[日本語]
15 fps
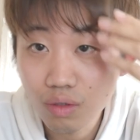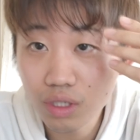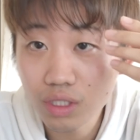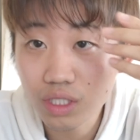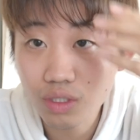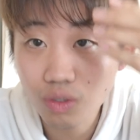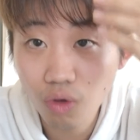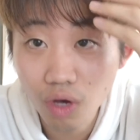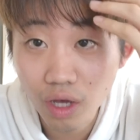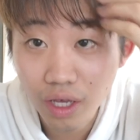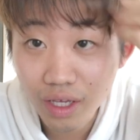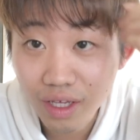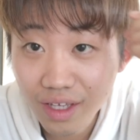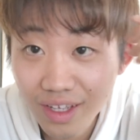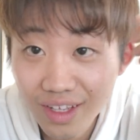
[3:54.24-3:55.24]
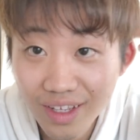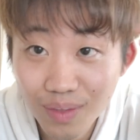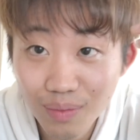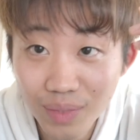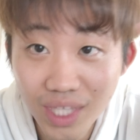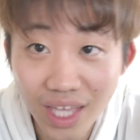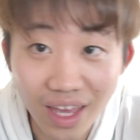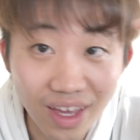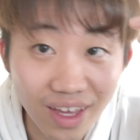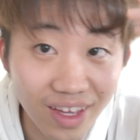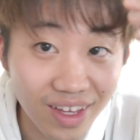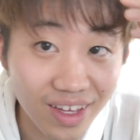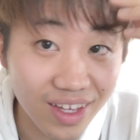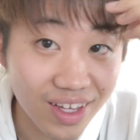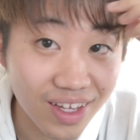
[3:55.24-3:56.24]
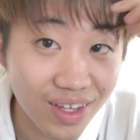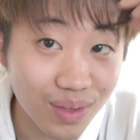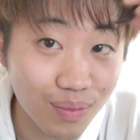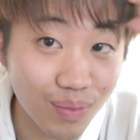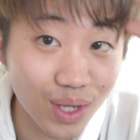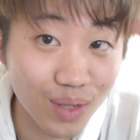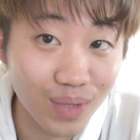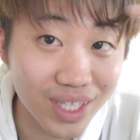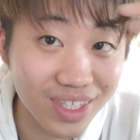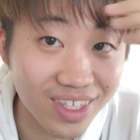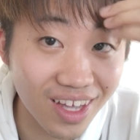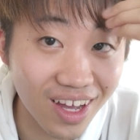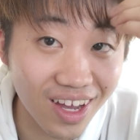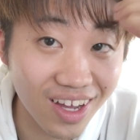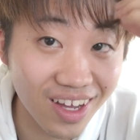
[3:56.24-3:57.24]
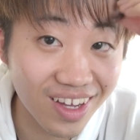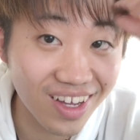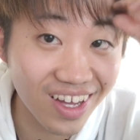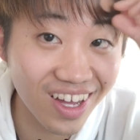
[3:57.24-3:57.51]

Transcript: わすごい見て丸まった